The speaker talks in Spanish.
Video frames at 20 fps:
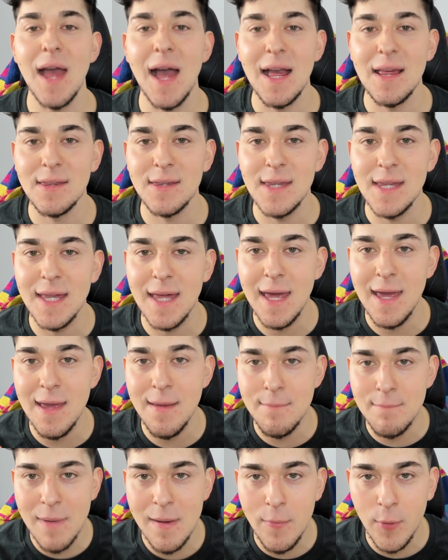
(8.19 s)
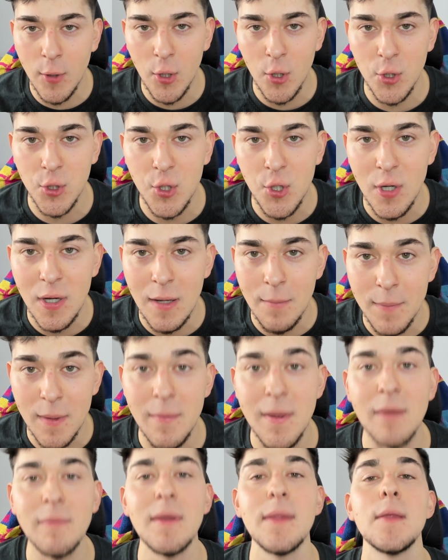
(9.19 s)
Así que vámonos con el
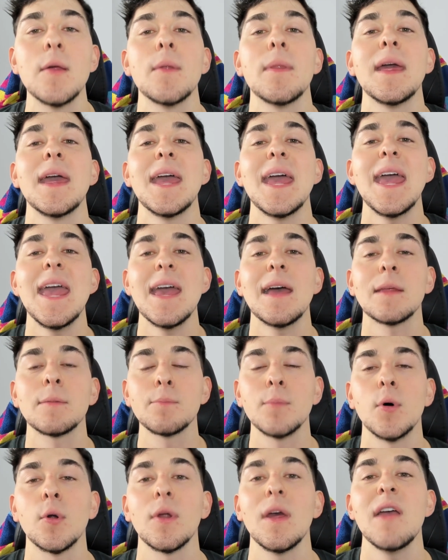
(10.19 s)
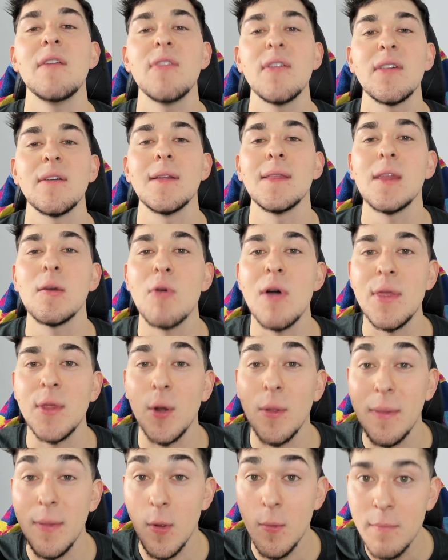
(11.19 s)
primer vídeo de EASPOR
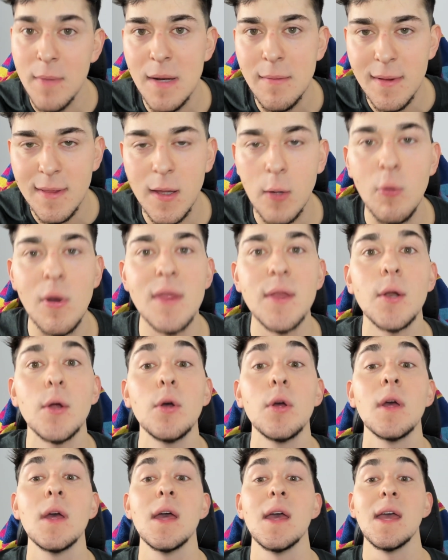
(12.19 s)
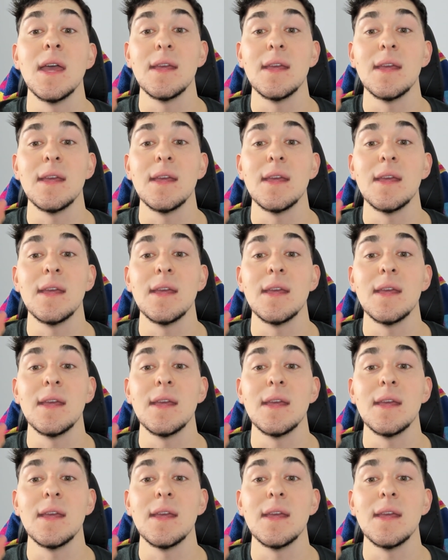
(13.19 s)
FC24 de 2024